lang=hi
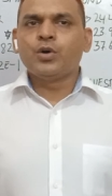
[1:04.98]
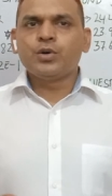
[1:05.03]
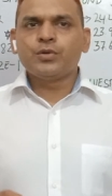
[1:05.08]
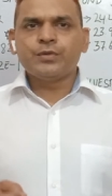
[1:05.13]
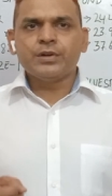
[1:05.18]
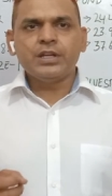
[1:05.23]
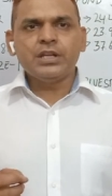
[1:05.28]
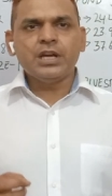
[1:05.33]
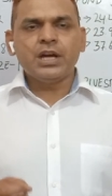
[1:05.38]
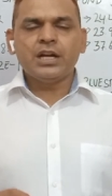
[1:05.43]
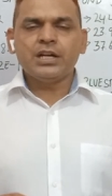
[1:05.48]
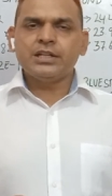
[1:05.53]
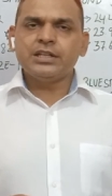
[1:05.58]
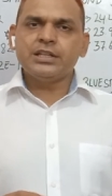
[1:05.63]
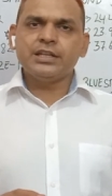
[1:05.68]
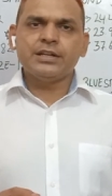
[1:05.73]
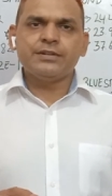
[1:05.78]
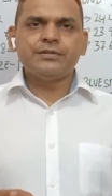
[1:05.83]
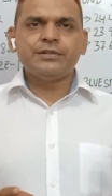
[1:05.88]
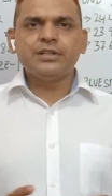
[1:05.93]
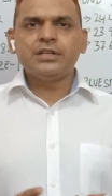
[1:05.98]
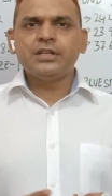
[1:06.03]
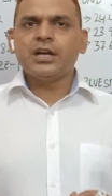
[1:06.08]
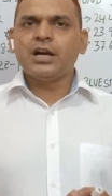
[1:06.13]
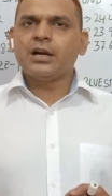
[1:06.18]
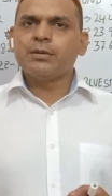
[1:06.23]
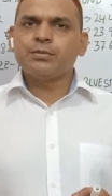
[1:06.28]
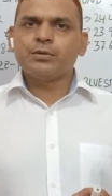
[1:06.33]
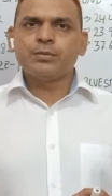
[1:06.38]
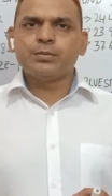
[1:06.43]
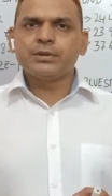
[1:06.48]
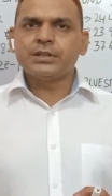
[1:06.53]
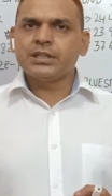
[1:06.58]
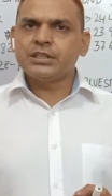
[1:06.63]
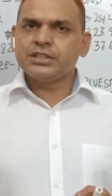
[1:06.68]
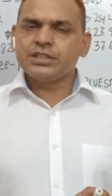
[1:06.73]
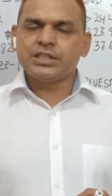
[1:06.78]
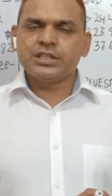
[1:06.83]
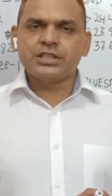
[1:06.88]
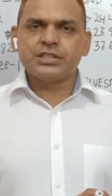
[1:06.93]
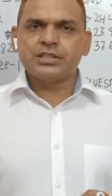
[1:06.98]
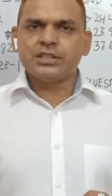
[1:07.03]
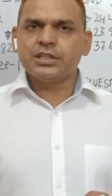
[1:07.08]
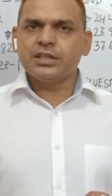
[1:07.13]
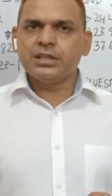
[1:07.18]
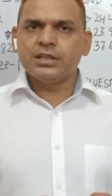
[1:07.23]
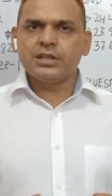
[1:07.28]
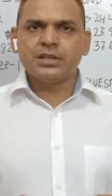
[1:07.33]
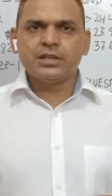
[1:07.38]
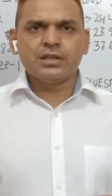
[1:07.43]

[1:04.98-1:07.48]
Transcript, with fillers: और वहीं आरडीएफडी आपको पता है छः से